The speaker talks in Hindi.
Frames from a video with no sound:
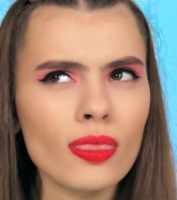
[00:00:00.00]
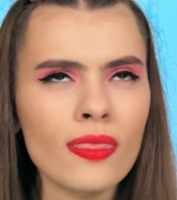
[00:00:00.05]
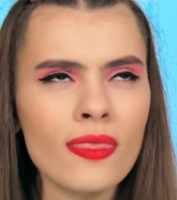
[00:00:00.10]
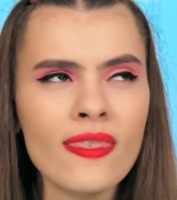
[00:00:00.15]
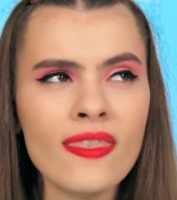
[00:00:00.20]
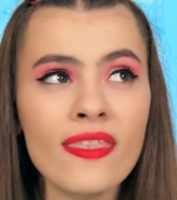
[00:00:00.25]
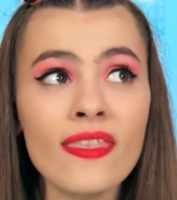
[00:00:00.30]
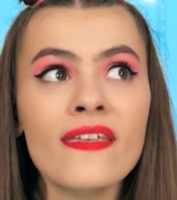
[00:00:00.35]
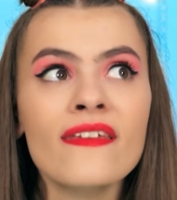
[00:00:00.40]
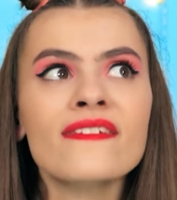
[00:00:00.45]

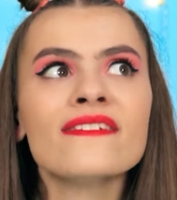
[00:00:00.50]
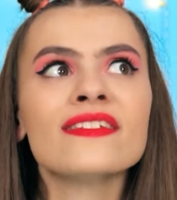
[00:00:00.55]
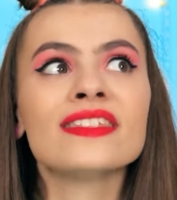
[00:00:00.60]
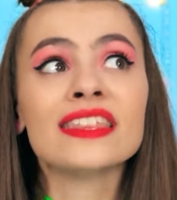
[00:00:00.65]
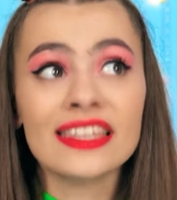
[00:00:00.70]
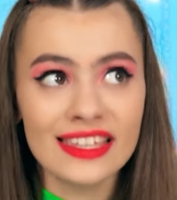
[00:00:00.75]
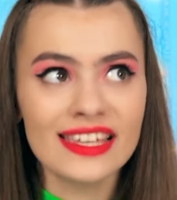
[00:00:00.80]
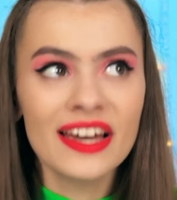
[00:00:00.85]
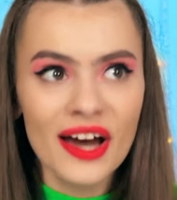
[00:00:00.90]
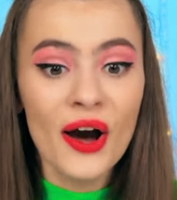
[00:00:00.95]
देखा करो
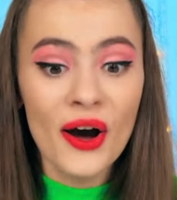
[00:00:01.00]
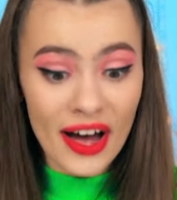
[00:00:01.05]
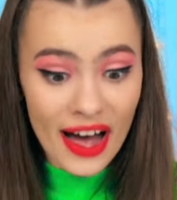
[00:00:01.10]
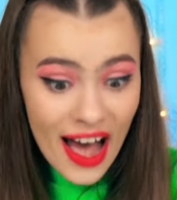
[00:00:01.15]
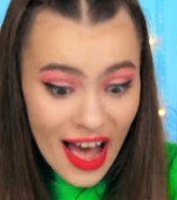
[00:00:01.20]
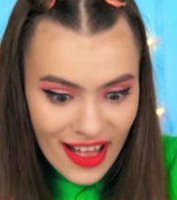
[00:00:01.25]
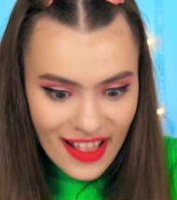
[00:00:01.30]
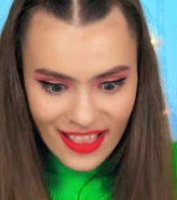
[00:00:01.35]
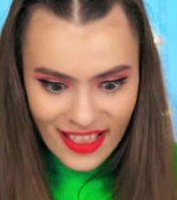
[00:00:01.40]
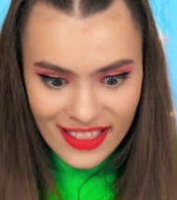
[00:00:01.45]

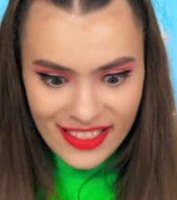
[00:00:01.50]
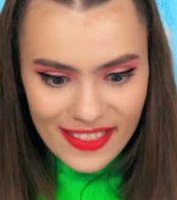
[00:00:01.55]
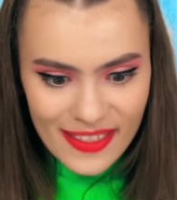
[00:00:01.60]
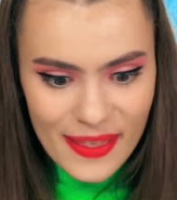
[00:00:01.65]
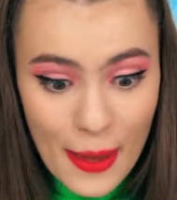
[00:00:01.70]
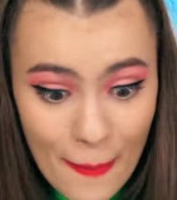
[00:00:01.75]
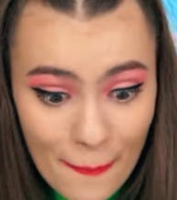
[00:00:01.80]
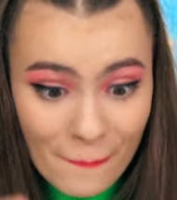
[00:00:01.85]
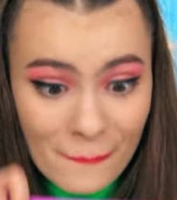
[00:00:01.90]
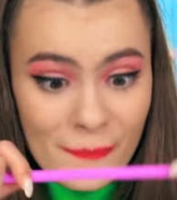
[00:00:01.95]

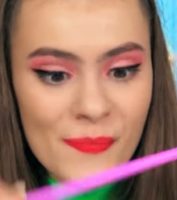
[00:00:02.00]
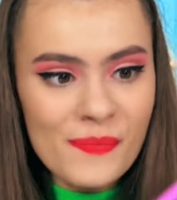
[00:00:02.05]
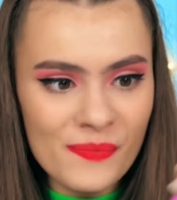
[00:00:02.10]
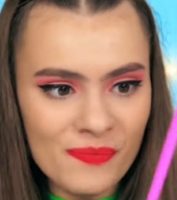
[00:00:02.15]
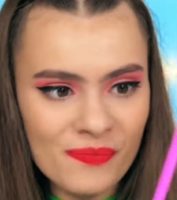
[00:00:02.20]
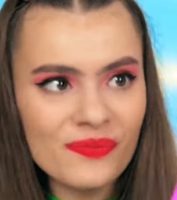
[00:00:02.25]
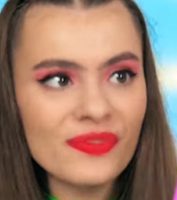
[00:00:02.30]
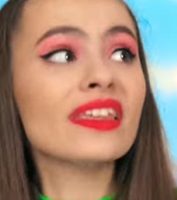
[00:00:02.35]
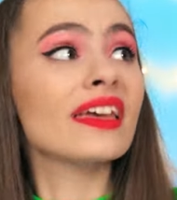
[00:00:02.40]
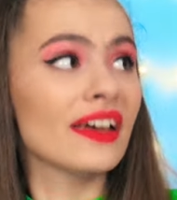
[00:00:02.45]
जब मैं
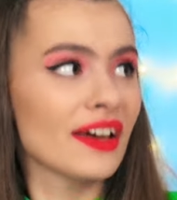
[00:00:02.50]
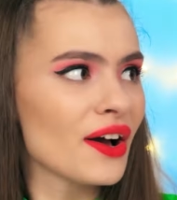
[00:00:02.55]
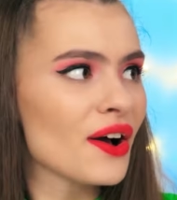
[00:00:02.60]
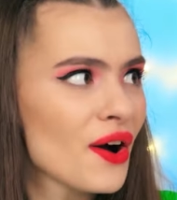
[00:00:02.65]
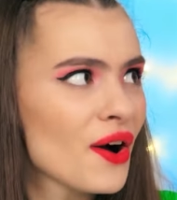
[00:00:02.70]
कल्पना लोक